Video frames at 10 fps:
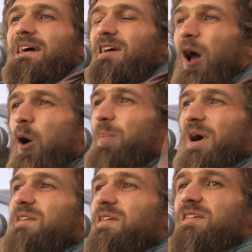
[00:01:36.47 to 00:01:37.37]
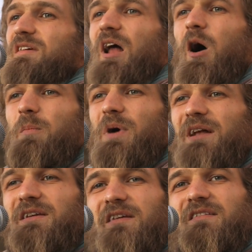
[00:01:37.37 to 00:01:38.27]
Glaub an dich, glaub
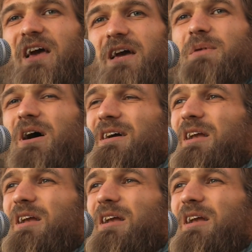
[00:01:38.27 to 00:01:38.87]
an dich selber,